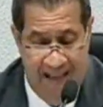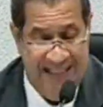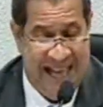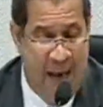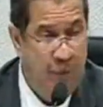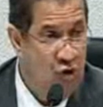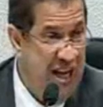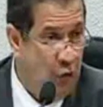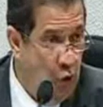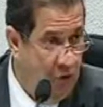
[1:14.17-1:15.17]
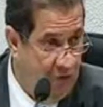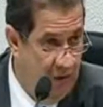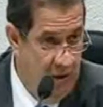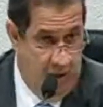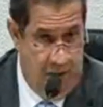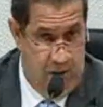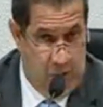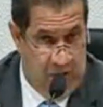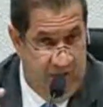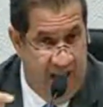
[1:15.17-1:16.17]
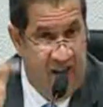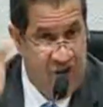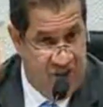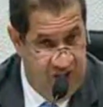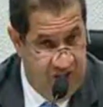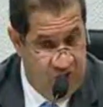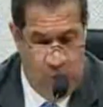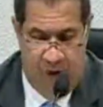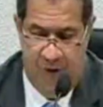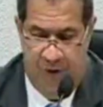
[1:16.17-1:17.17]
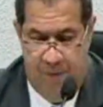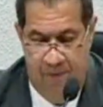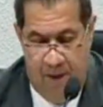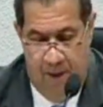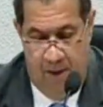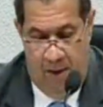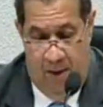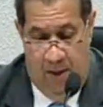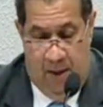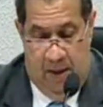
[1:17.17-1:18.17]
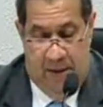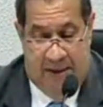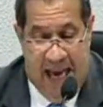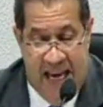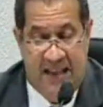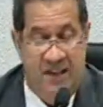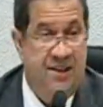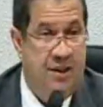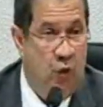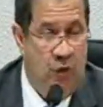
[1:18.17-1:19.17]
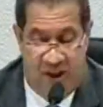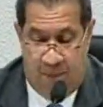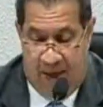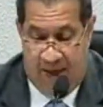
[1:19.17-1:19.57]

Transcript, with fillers: Sábado, dia 12, eu estava lá desde quinta de noite. Saída de São Luís para